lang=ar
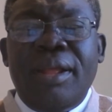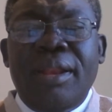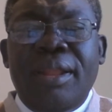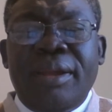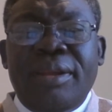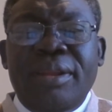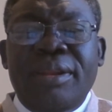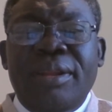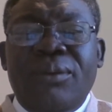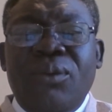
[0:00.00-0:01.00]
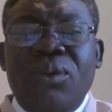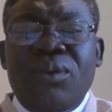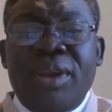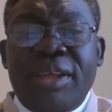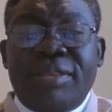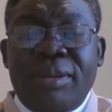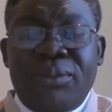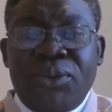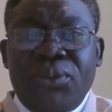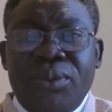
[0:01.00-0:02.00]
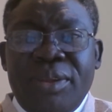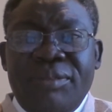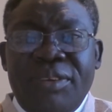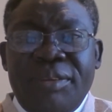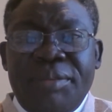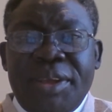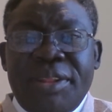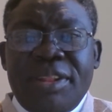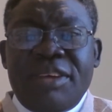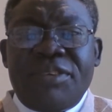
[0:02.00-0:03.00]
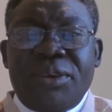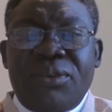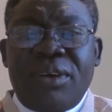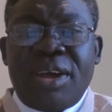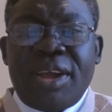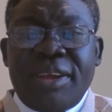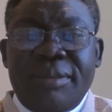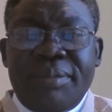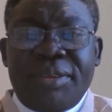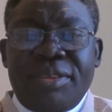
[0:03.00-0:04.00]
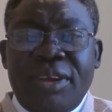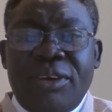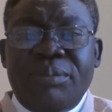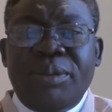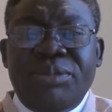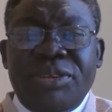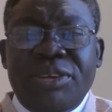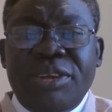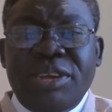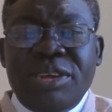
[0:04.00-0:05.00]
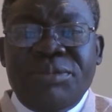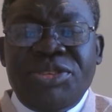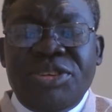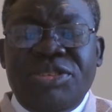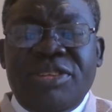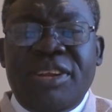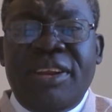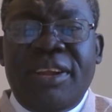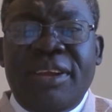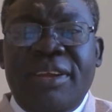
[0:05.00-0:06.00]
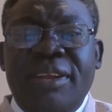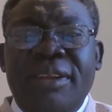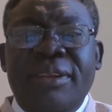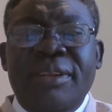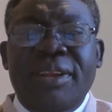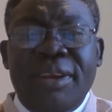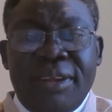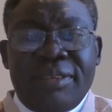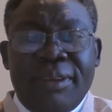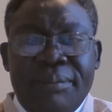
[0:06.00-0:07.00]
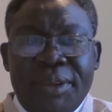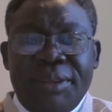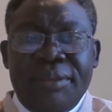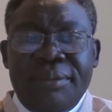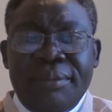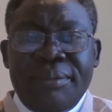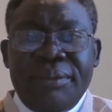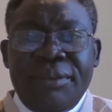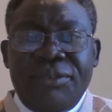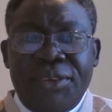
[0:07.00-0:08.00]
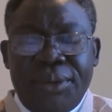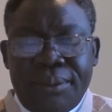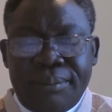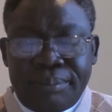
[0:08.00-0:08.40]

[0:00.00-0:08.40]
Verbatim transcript: لكن لكل الناس الموجودين في البيت نفر واحد بس يا بيمشي يمشي يشتري الأكل للناس البيت في يوم